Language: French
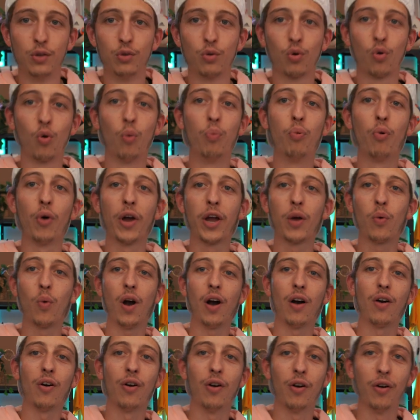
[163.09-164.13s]
Donc on pourrait
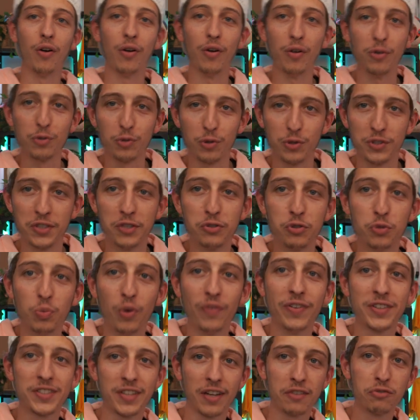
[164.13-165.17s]
croire que c'est une
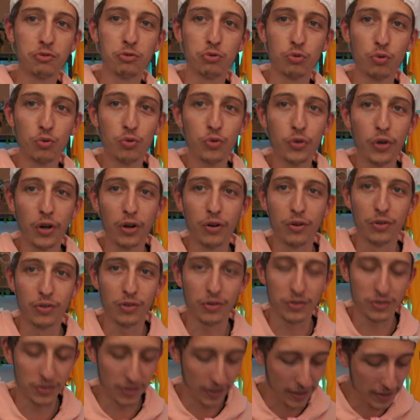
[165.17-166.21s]
mauvaise traduction Google
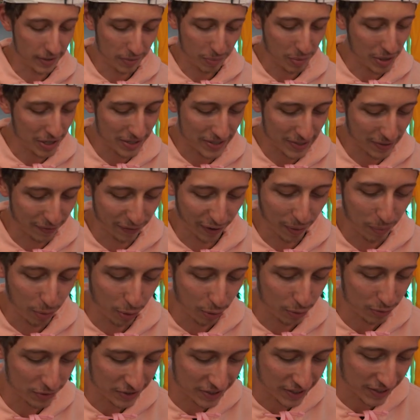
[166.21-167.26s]
Translate, mais c'est
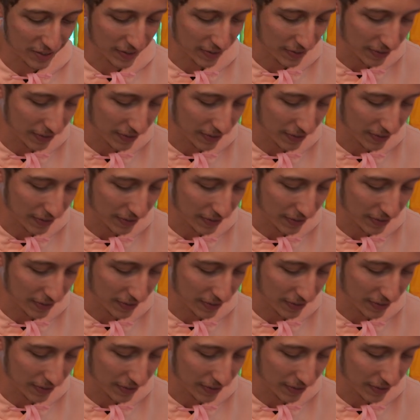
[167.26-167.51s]
vraiment ce qui est